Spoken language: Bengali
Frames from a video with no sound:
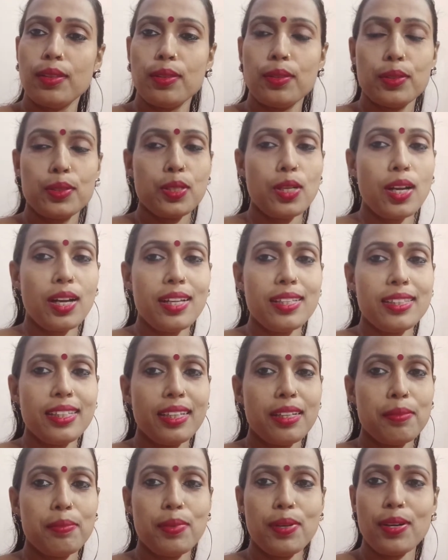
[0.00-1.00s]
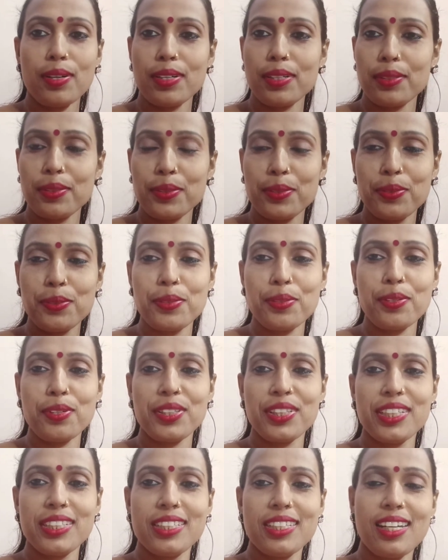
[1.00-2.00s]
তো সকাল থেকে ব্লগটা তো শুরু
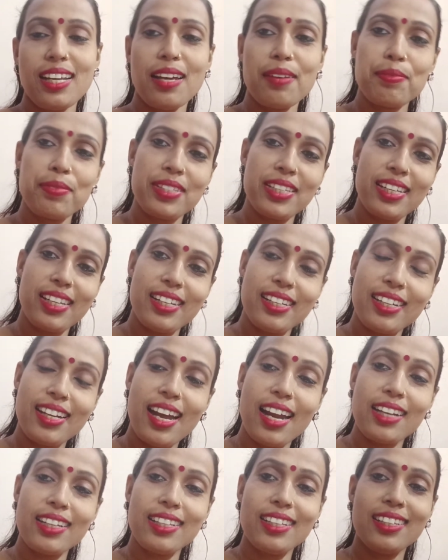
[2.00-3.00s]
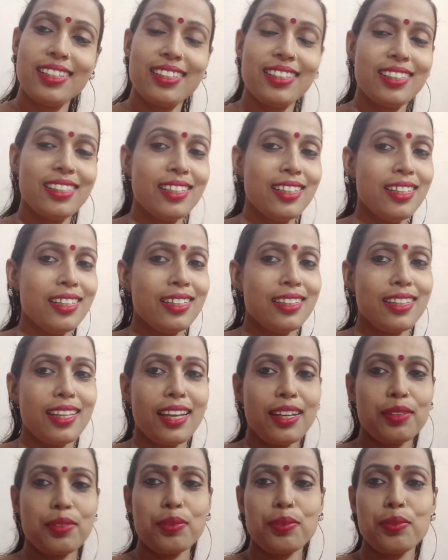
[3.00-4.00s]
করে দিয়েছিলাম ছেলের গাড়িতে একটু